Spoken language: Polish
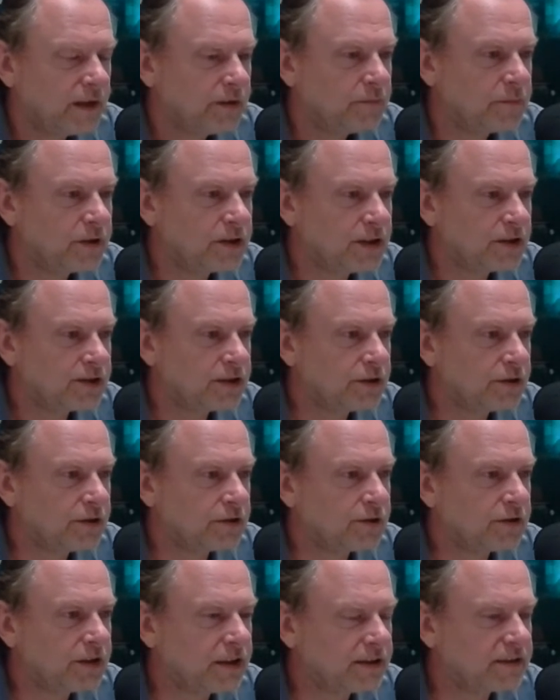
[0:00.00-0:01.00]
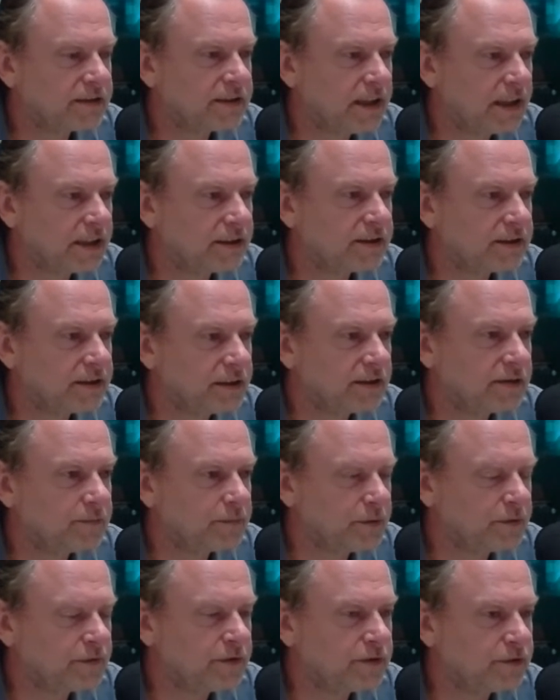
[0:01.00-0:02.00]
Myślę, że to trochę jest tak, że
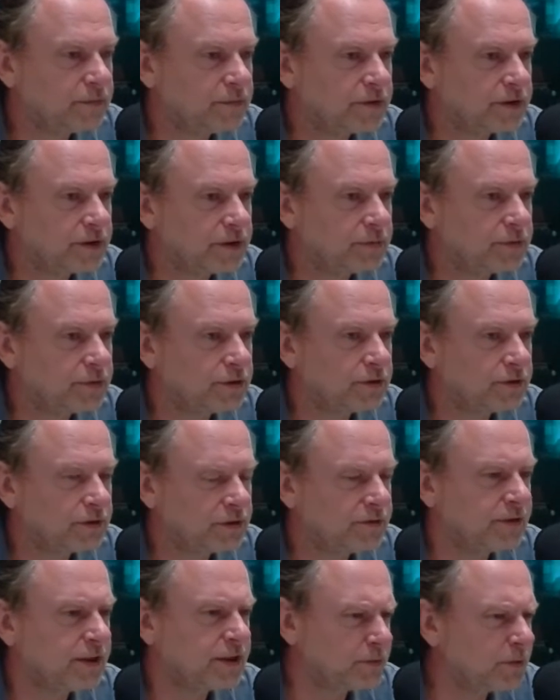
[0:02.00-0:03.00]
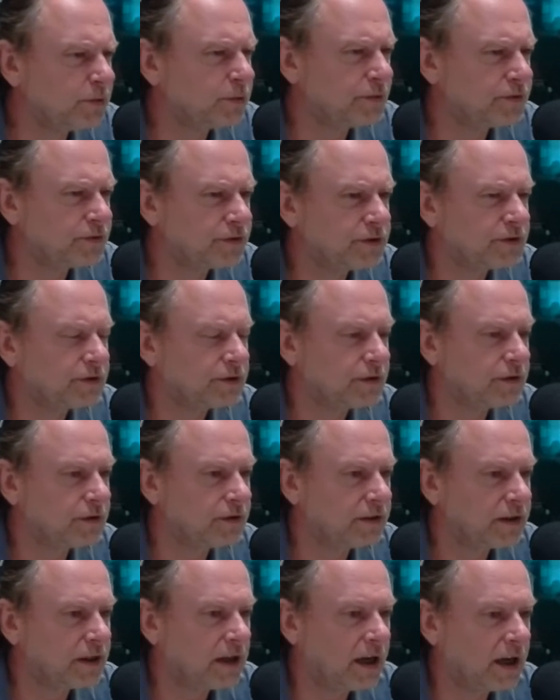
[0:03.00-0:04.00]
powinniśmy się przygotować mimo wszystko
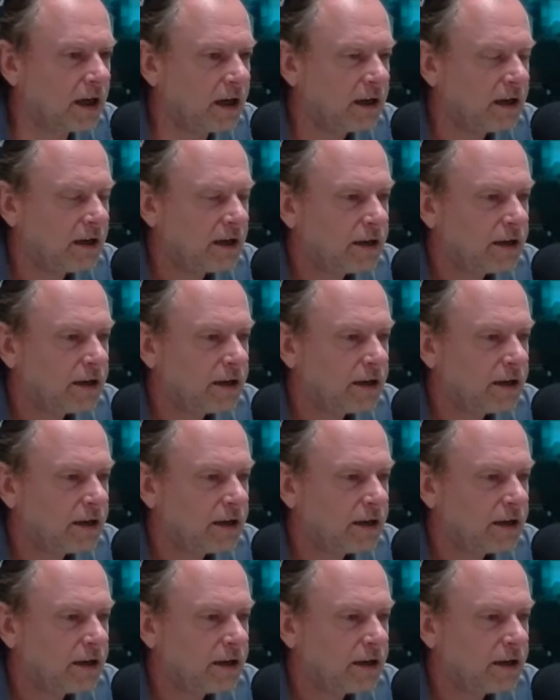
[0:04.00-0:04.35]
na